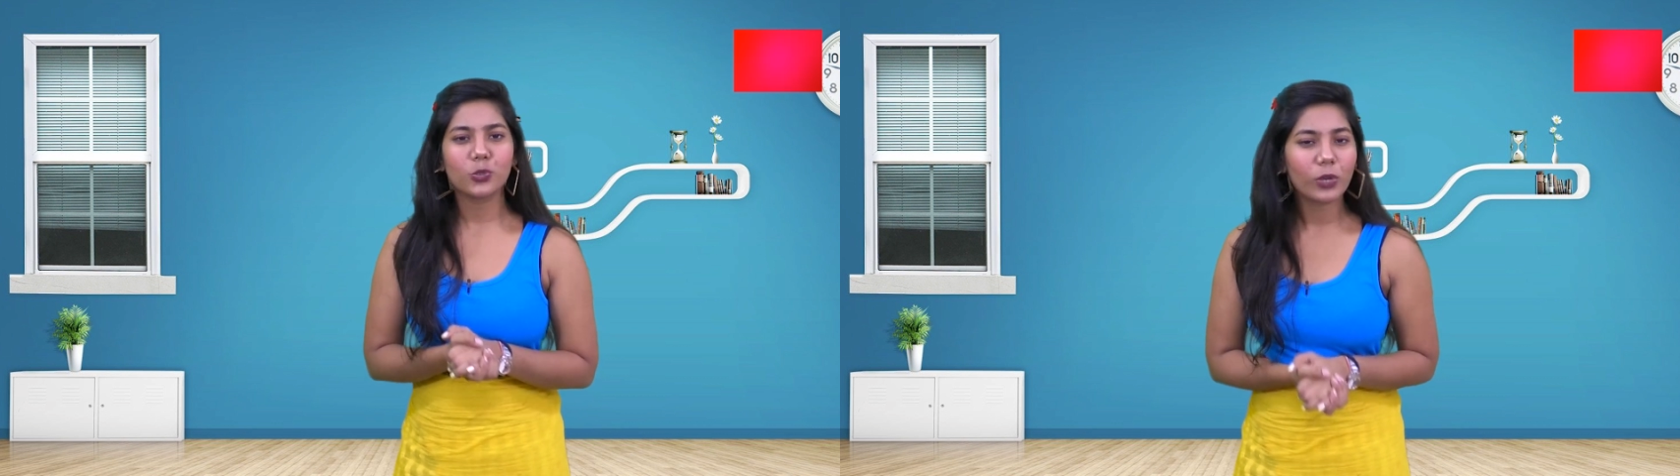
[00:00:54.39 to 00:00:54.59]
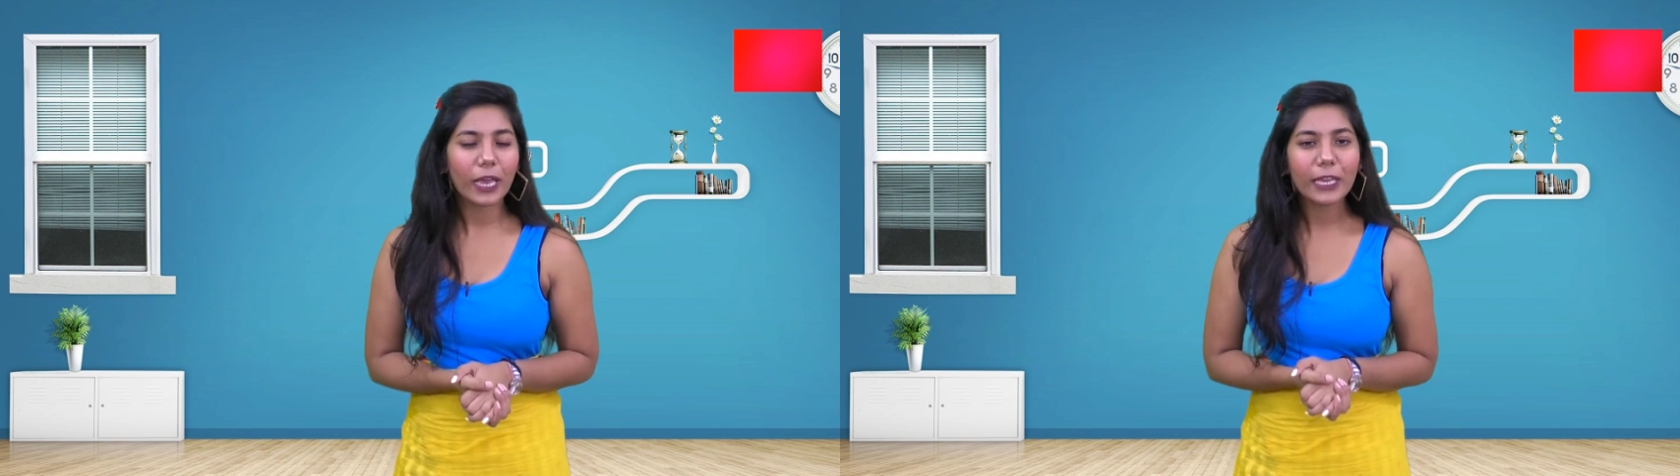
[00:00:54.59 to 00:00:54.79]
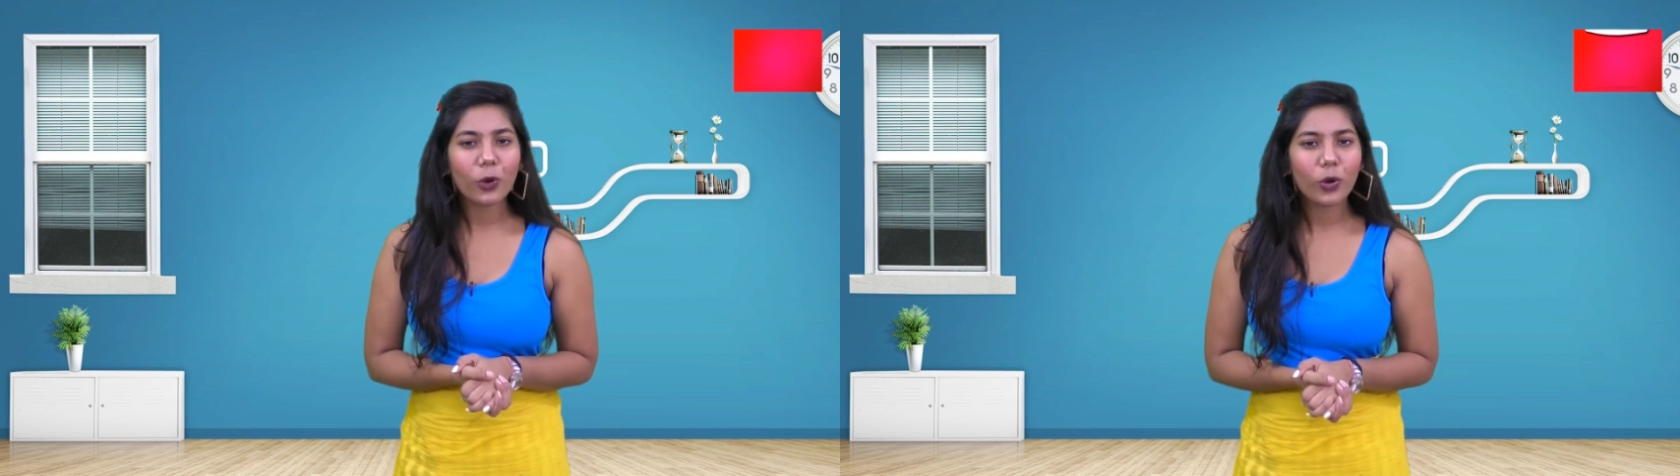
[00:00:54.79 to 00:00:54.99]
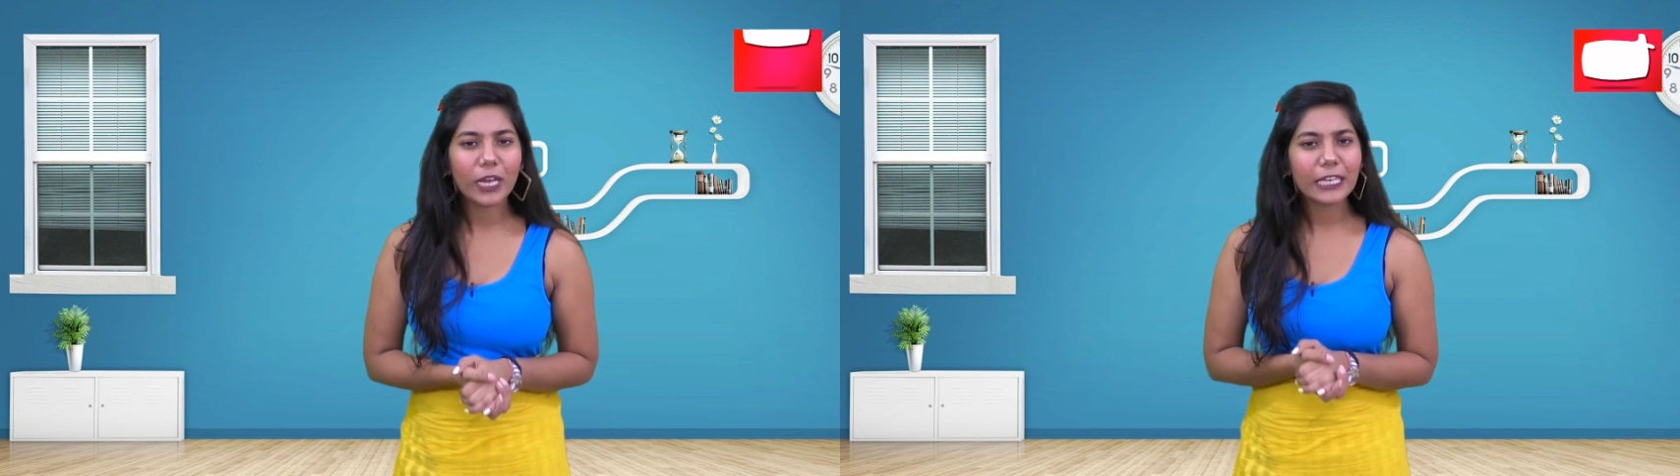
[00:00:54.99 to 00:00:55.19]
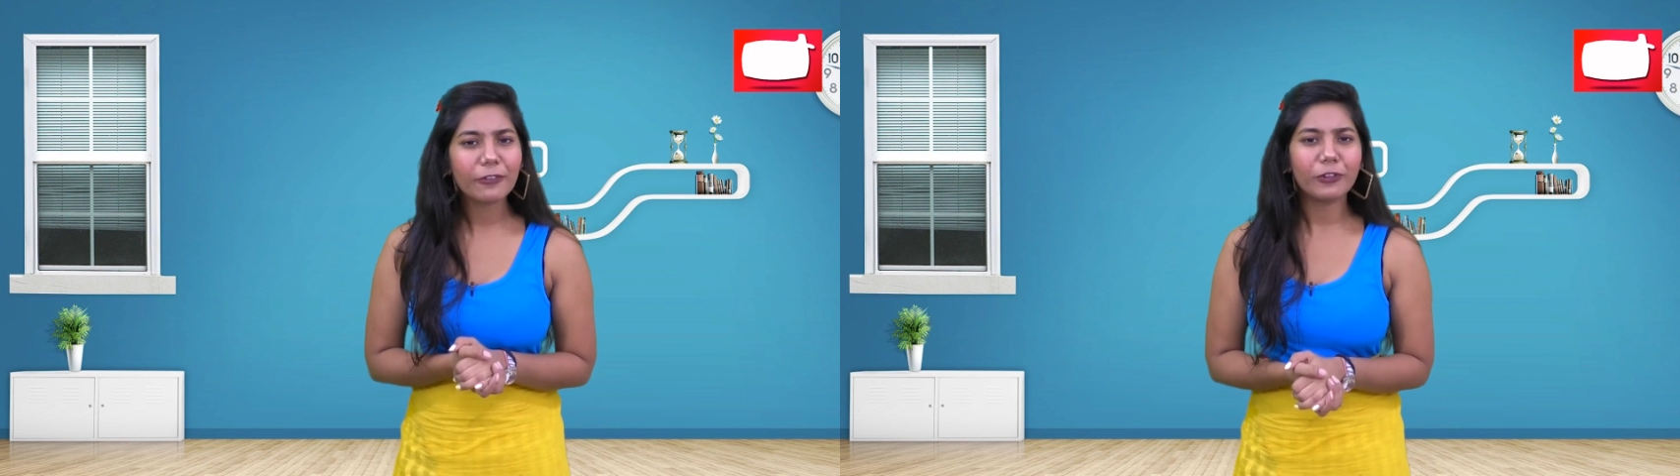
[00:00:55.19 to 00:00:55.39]
सुना ही
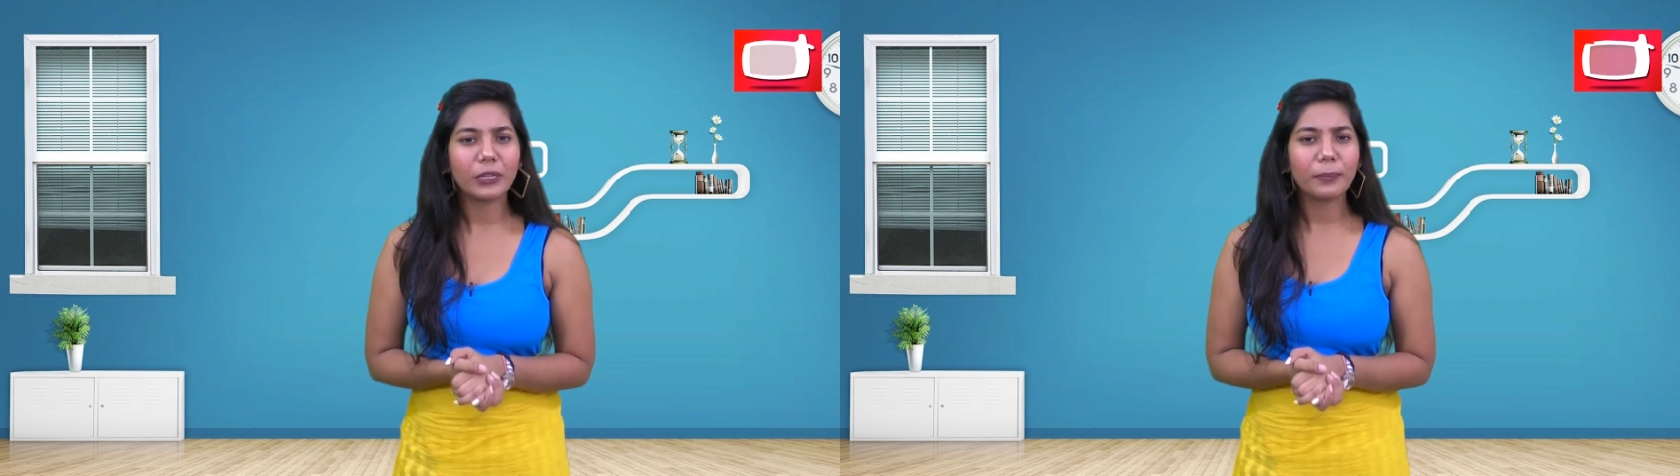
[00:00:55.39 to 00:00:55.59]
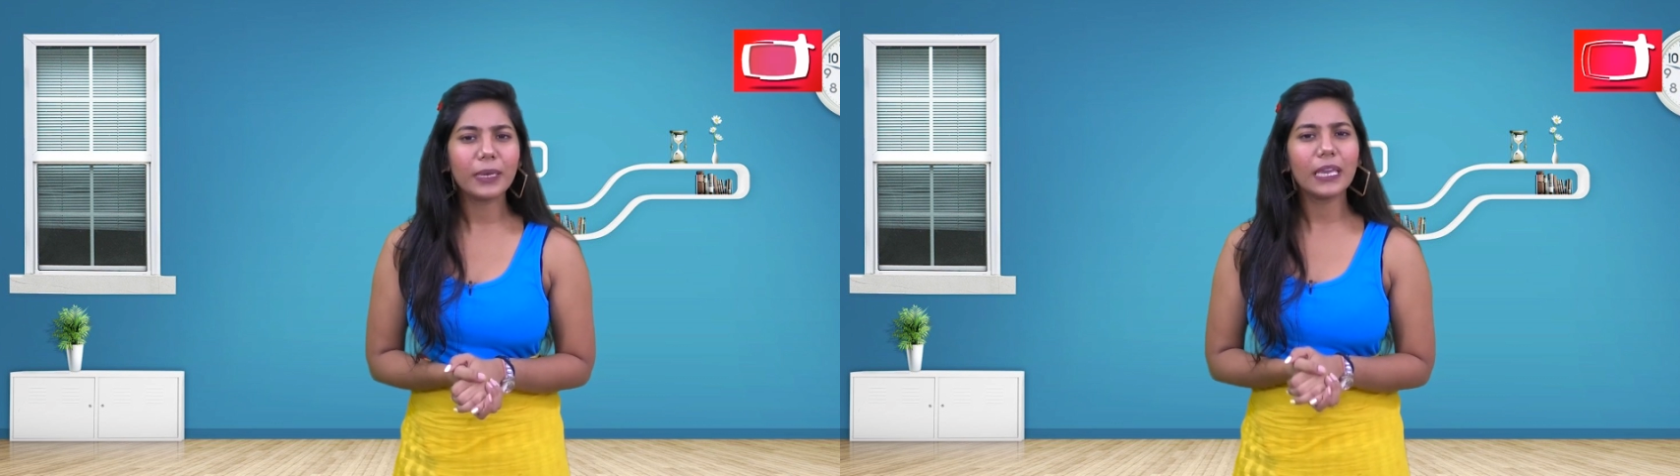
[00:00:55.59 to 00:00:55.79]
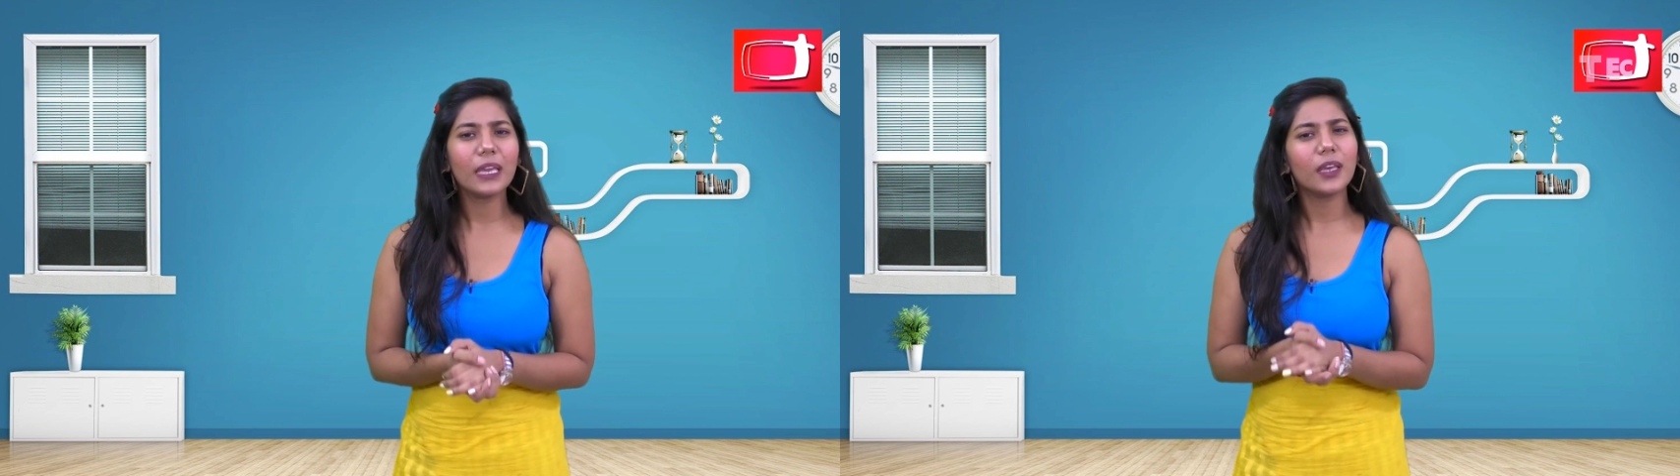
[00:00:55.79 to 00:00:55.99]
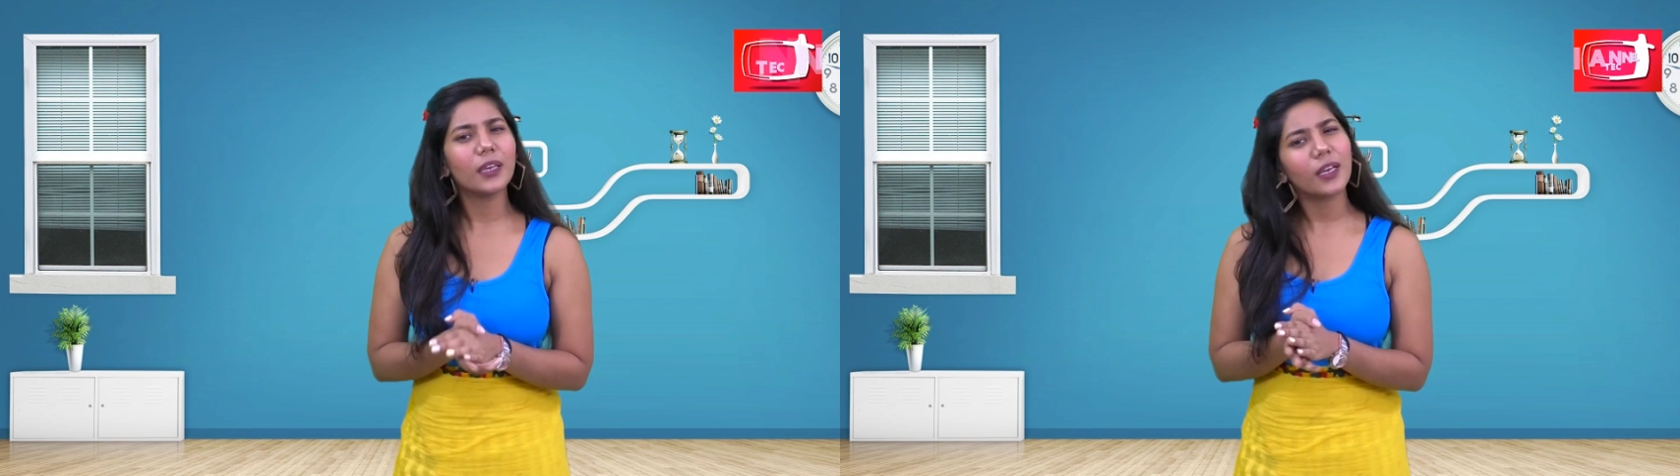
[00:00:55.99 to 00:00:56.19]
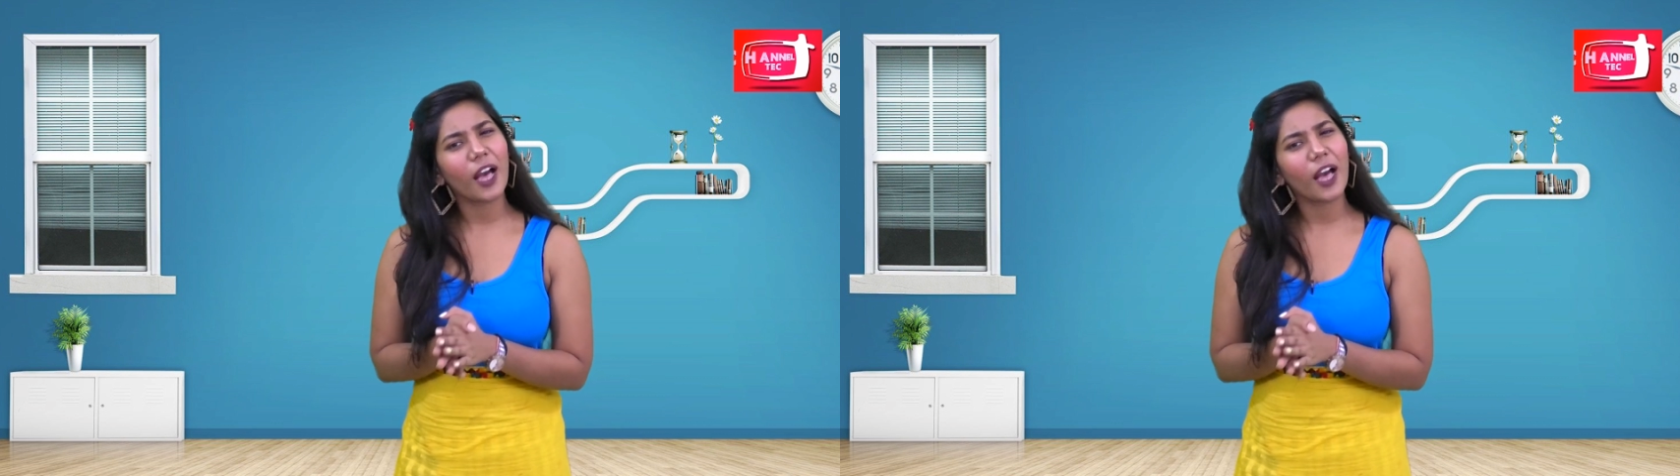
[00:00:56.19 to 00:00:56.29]
होगा कि फिल्में